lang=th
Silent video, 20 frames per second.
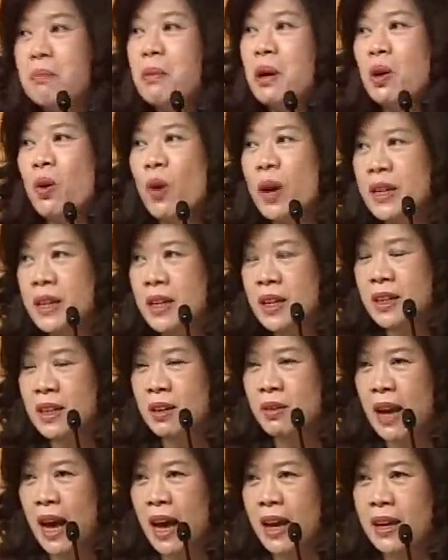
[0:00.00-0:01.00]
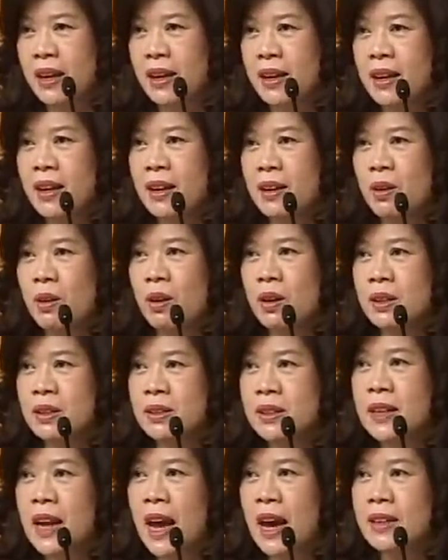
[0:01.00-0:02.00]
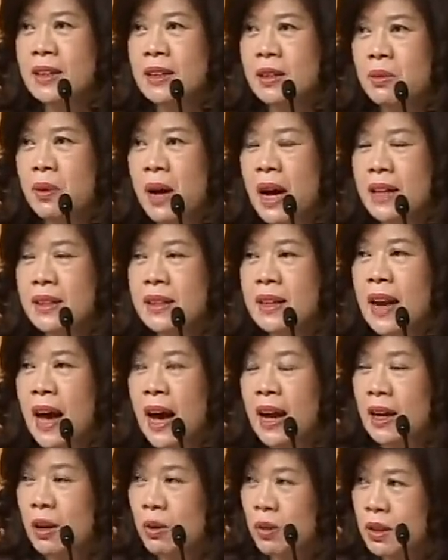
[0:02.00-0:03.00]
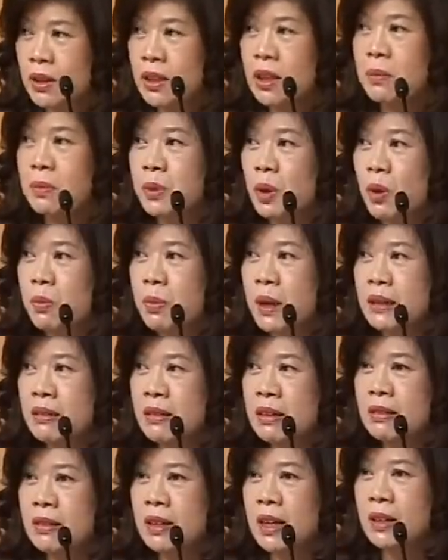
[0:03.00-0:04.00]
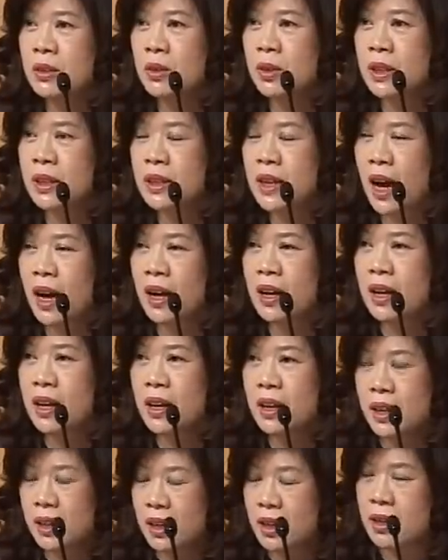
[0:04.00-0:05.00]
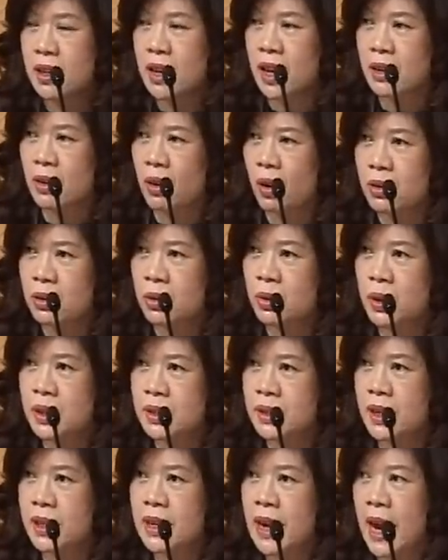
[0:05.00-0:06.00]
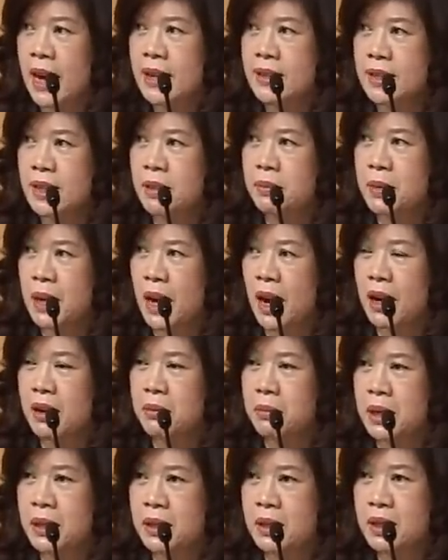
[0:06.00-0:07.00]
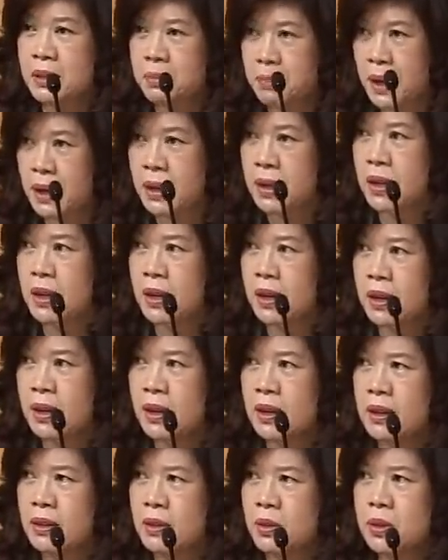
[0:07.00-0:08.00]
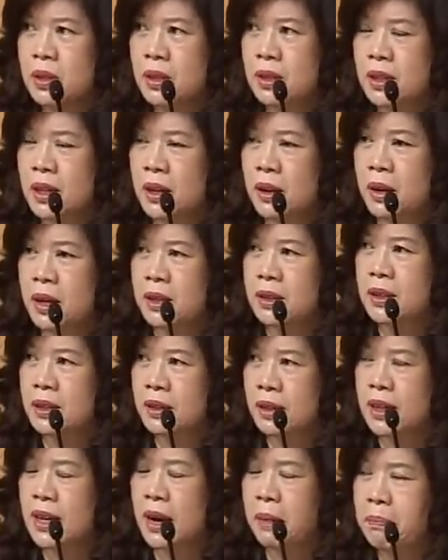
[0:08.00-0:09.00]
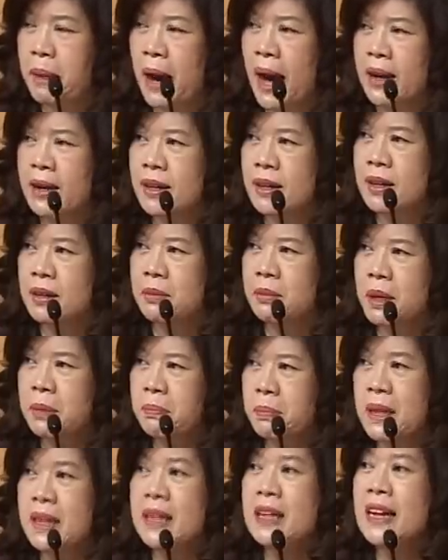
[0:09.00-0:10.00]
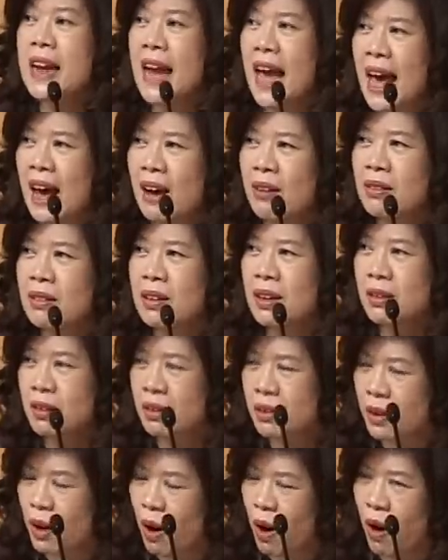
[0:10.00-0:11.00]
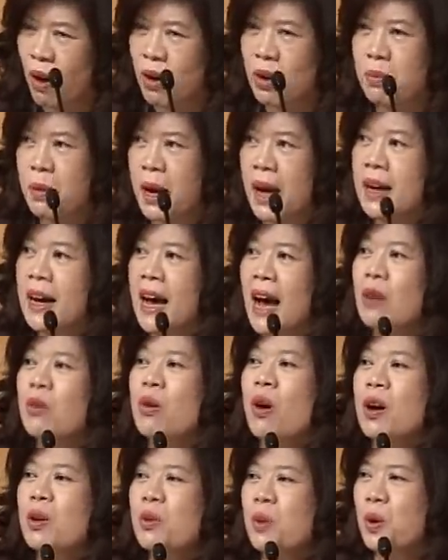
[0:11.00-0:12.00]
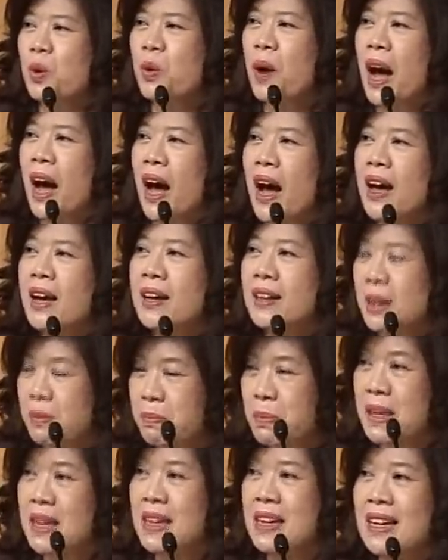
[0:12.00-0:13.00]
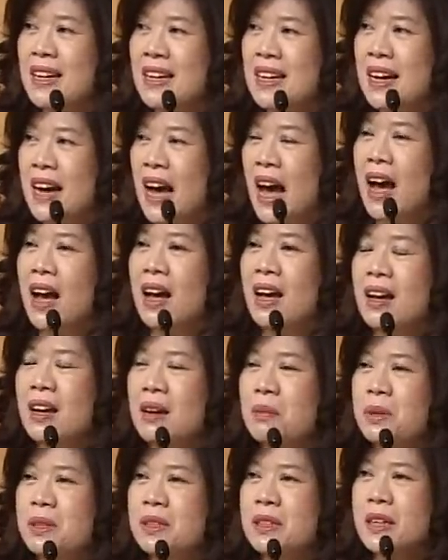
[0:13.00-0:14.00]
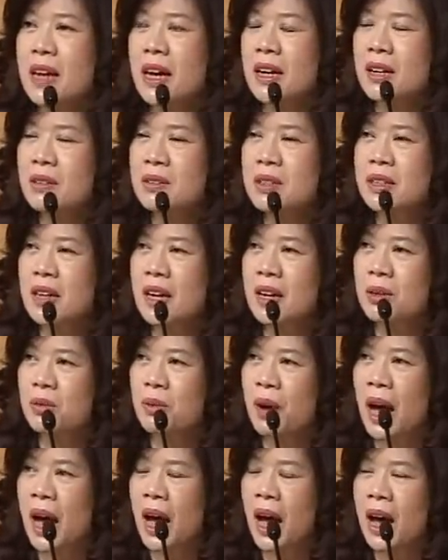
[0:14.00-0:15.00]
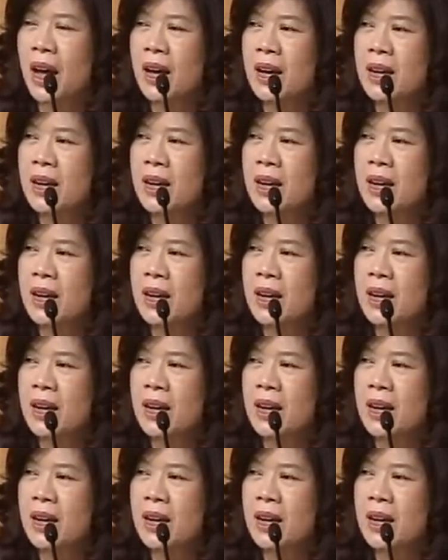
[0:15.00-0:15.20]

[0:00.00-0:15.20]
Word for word: ไม่ค่อยเยอะเท่าไหร่ก็แสดงถึงว่าตลาดเราก็เติบโตมาเรื่อยๆจนกระทั่ง Index ของตัว Set 50เนี่ยมันขึ้นไปรู้สึกจะถึงระดับ 1,000 เมื่อปีที่แล้วแล้วก็ย่อลงมา900กว่าในปีนี้นะคะเพราะฉะนั้นเราจึงเห็นว่า